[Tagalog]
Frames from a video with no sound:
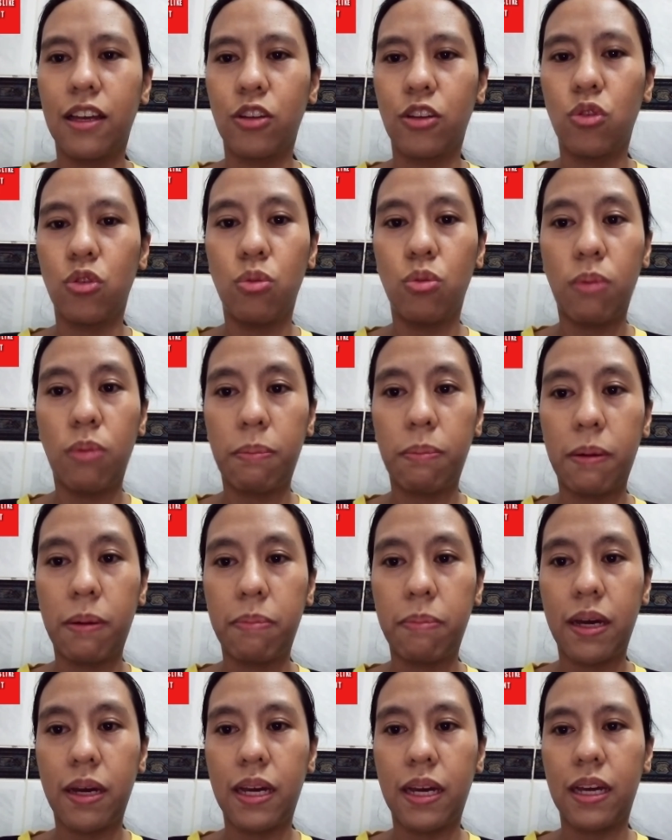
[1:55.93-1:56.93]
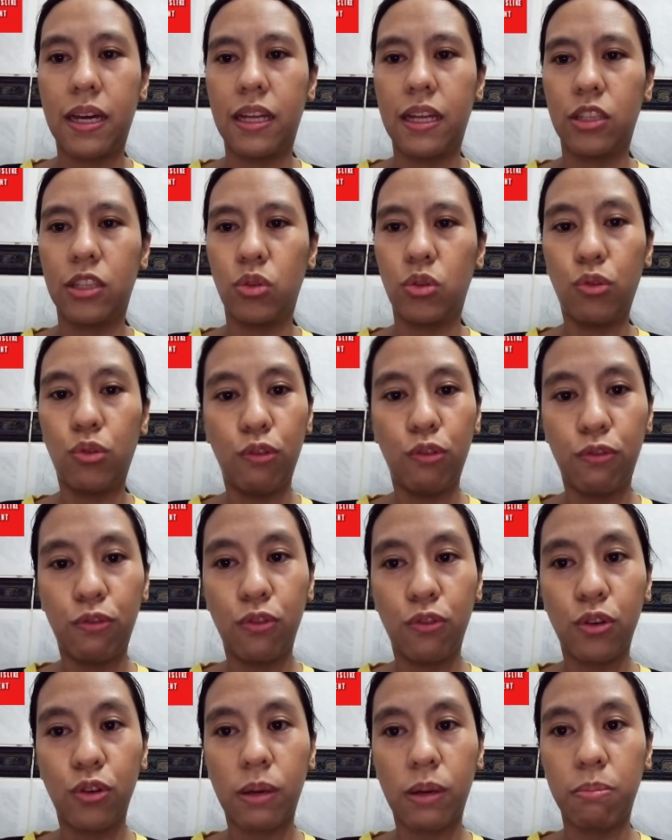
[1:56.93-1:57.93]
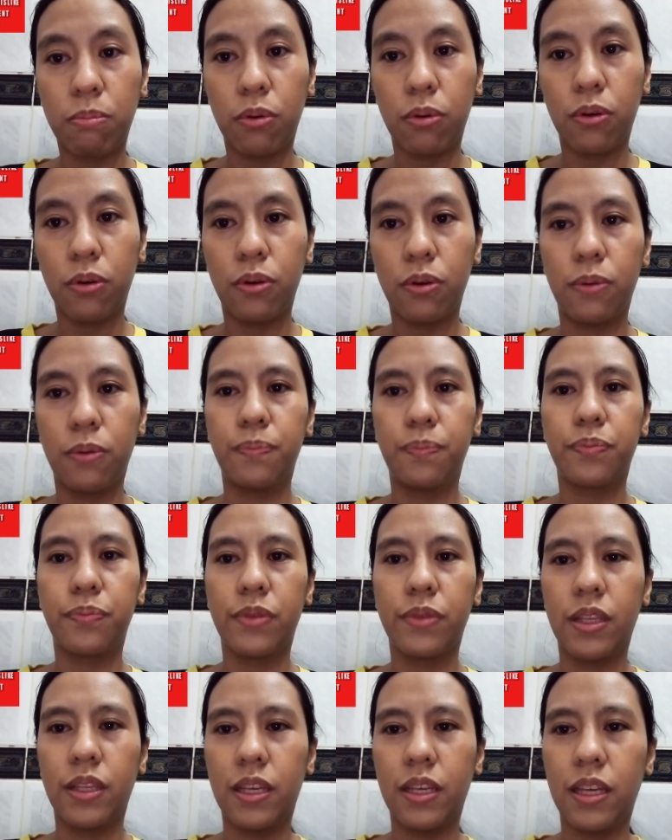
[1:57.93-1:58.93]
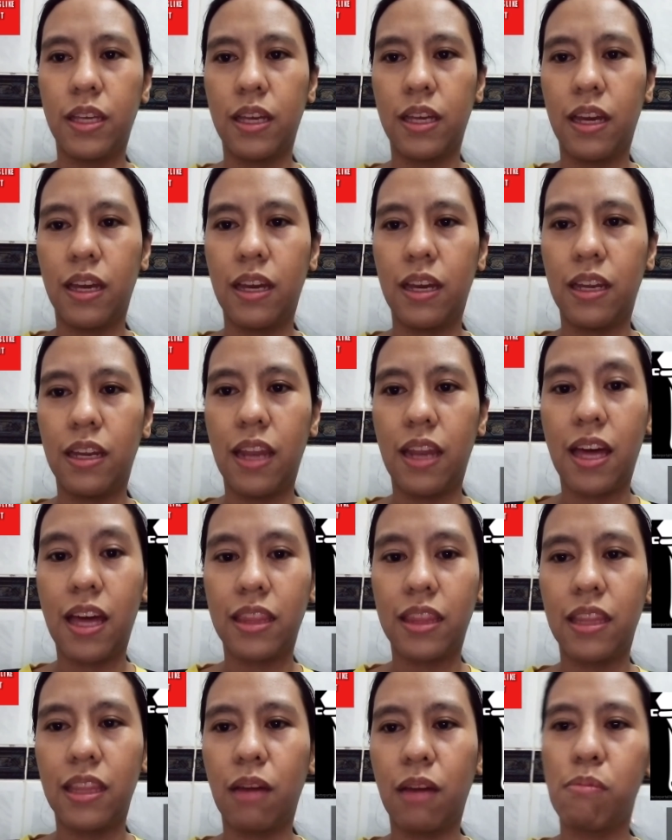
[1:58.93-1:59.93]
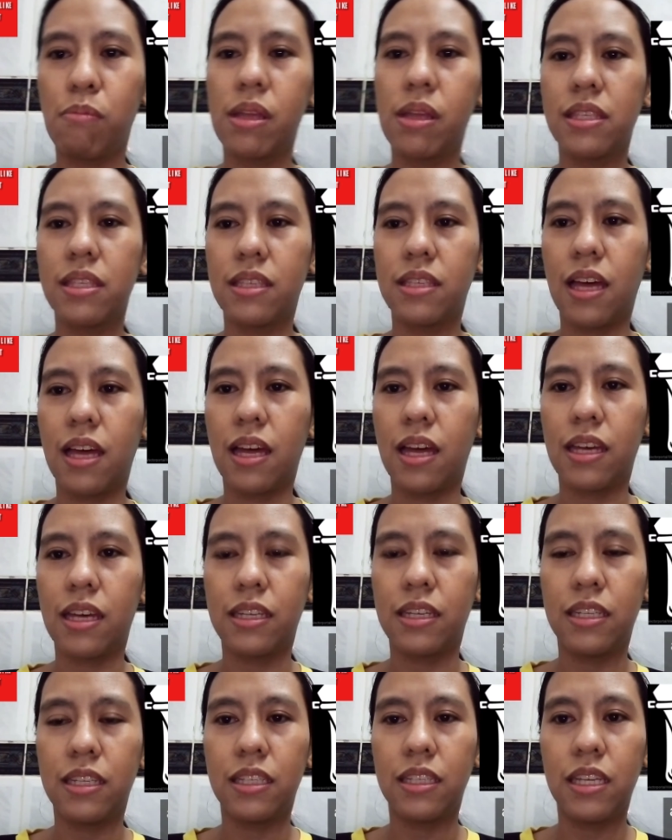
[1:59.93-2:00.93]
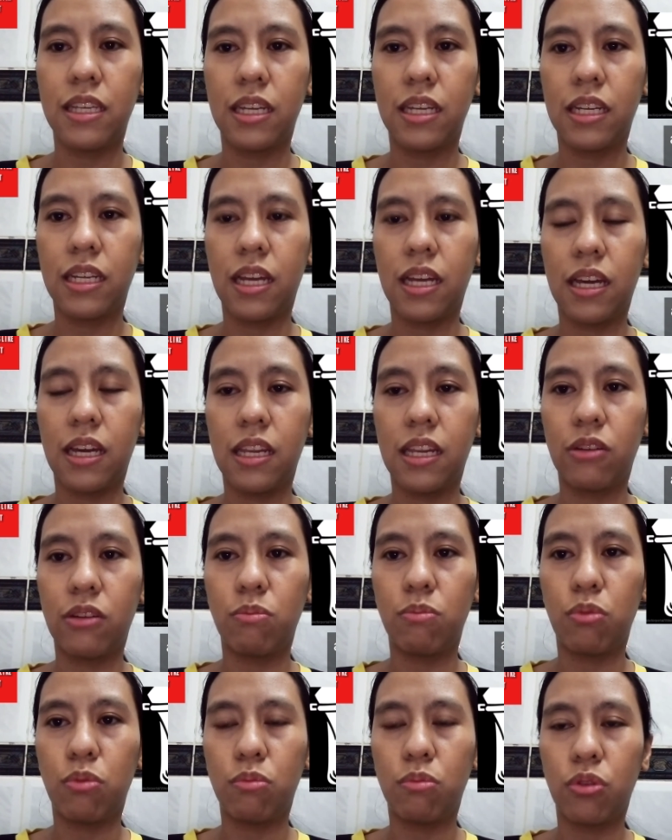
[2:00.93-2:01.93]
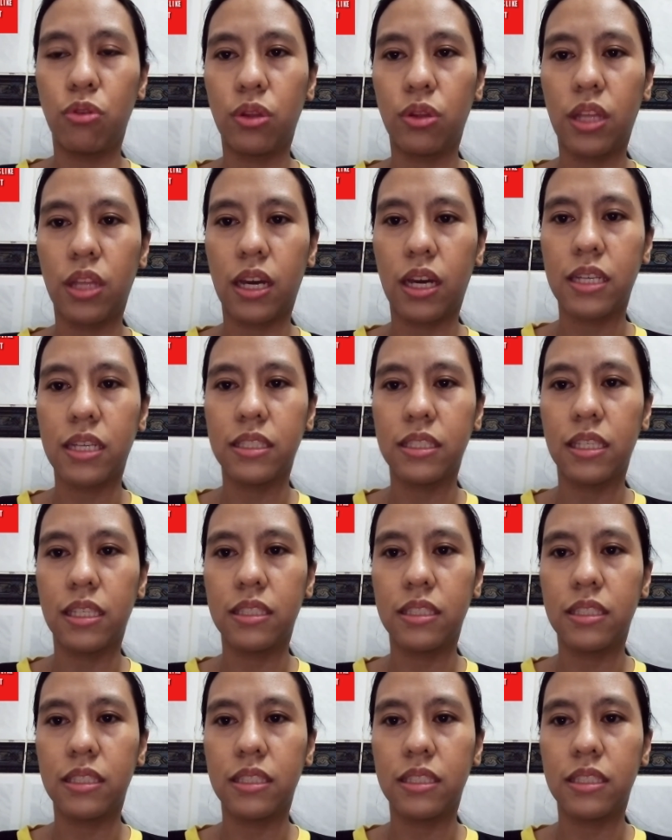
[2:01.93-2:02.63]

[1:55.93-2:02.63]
Kung mapapatulfo ka po, lahat ng bansa ay hindi ka na allowed pumunta kasi